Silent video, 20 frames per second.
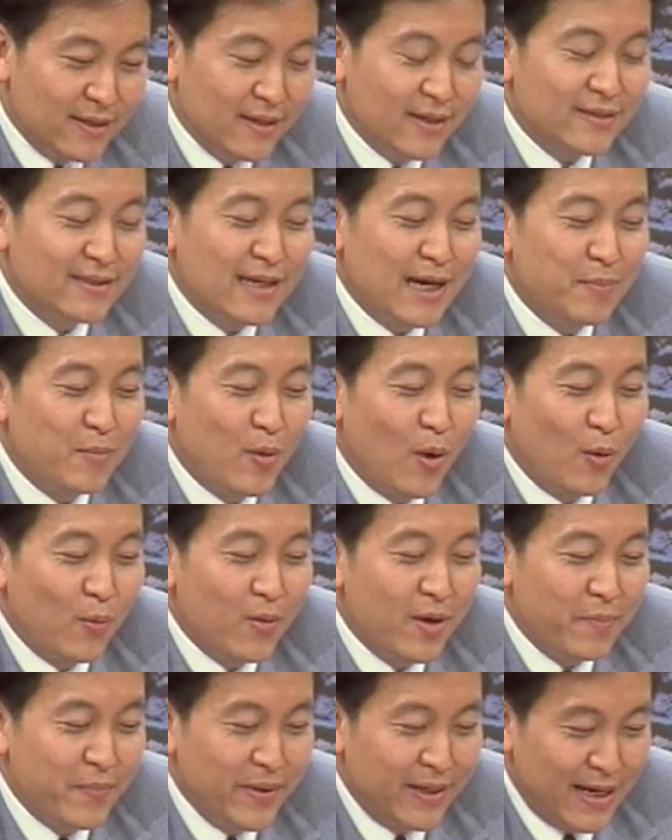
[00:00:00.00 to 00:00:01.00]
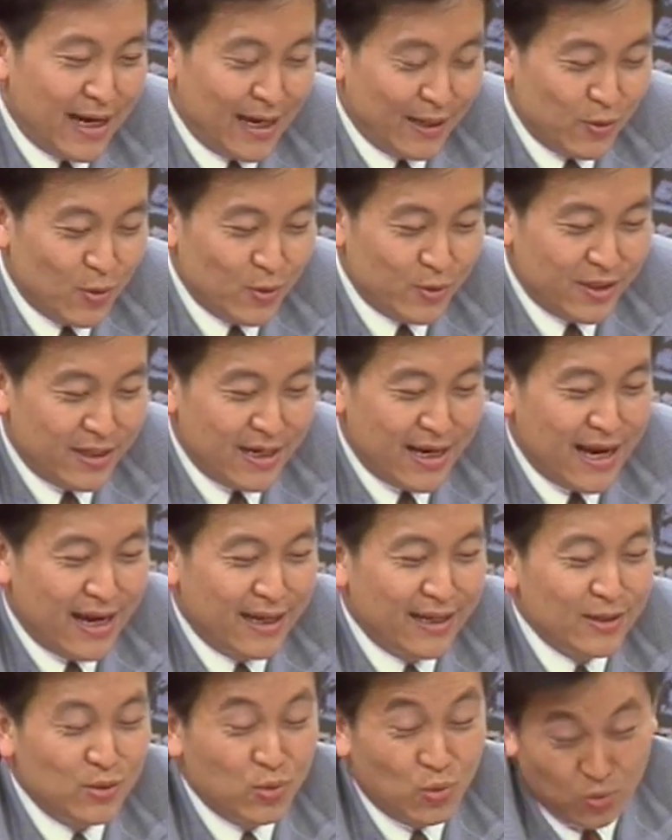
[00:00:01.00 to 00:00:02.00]
ที่อาจารย์บอกว่าเป็นการโฆษณา
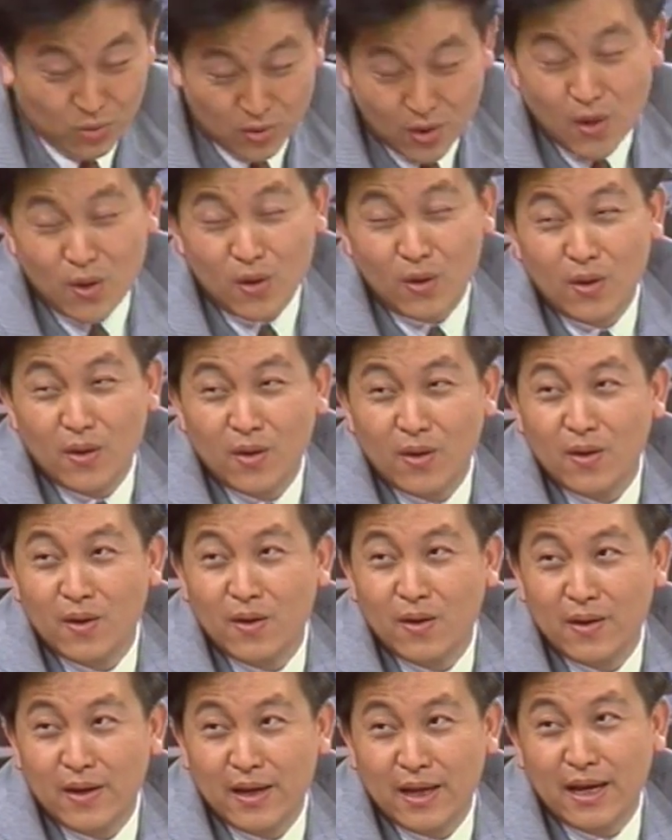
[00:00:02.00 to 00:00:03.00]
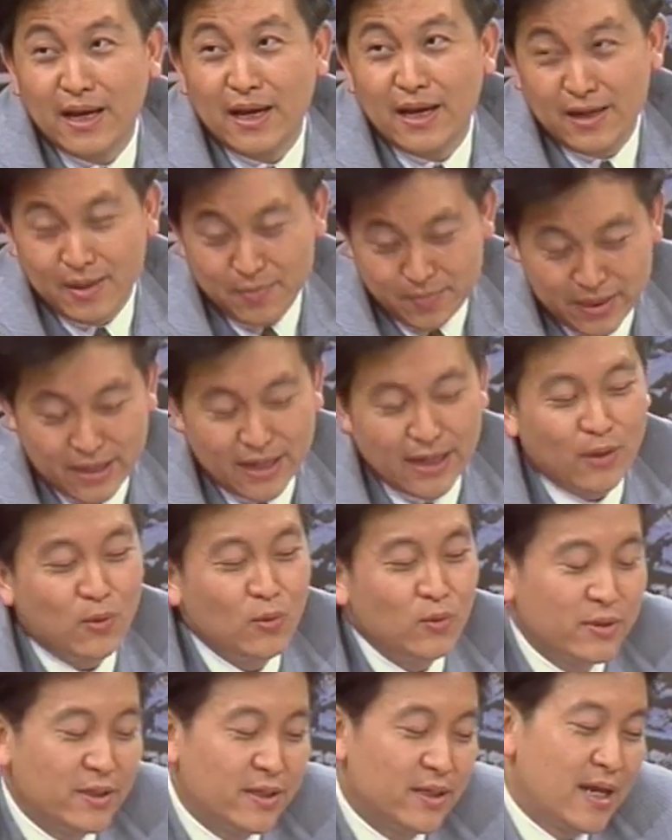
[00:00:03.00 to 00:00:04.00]
นะถูกต้องนะฮะอันนั้นเป็นการ
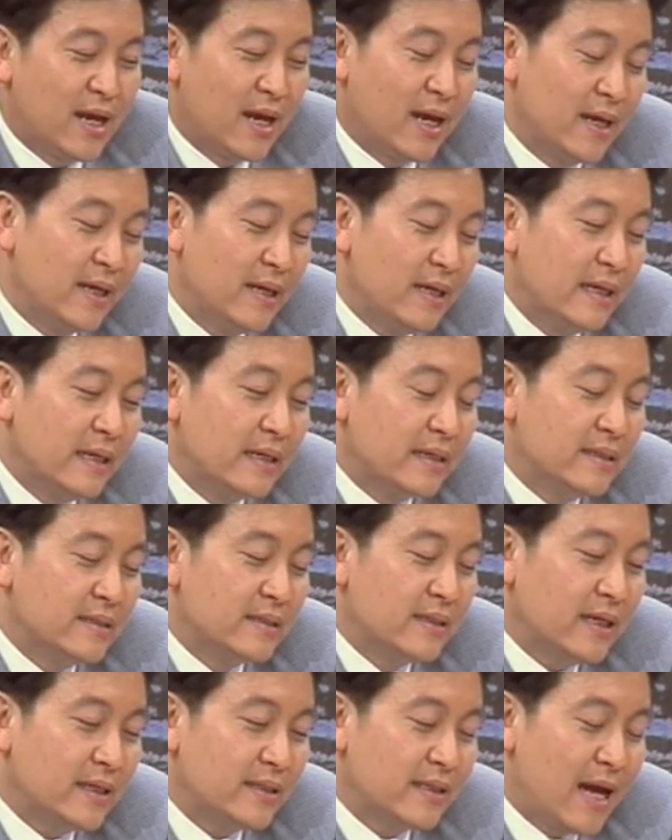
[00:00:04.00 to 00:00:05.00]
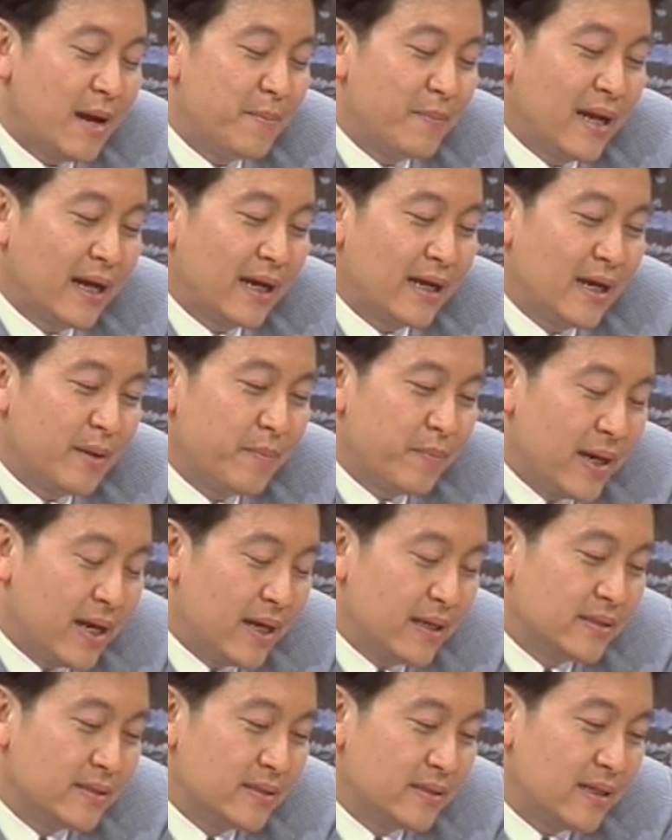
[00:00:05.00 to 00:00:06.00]
โฆษณาคือถ้าตามหลักการแพ
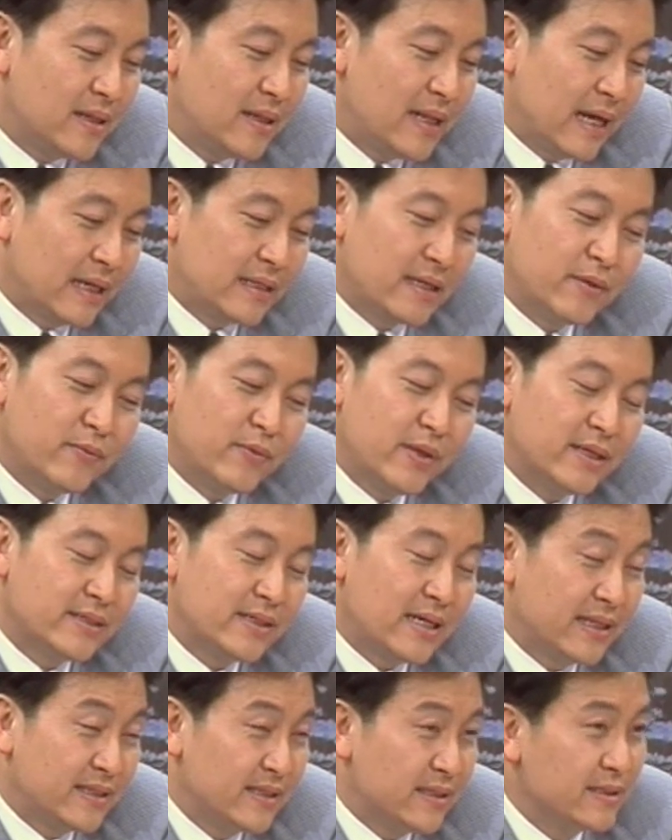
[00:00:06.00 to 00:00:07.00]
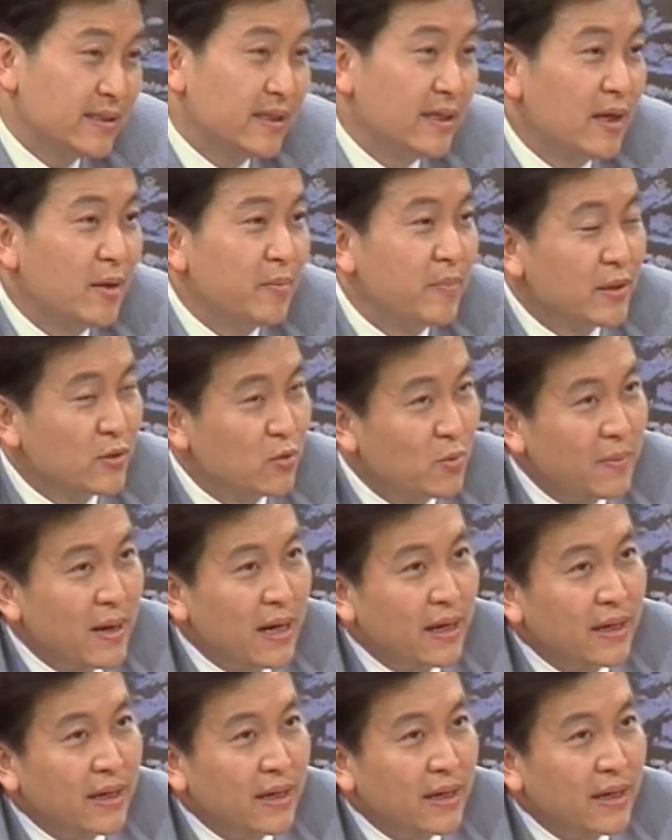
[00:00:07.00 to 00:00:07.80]
ทย์หรือหลักทางวิทยาศาสตร์จริงๆแล้วปัจจุบัน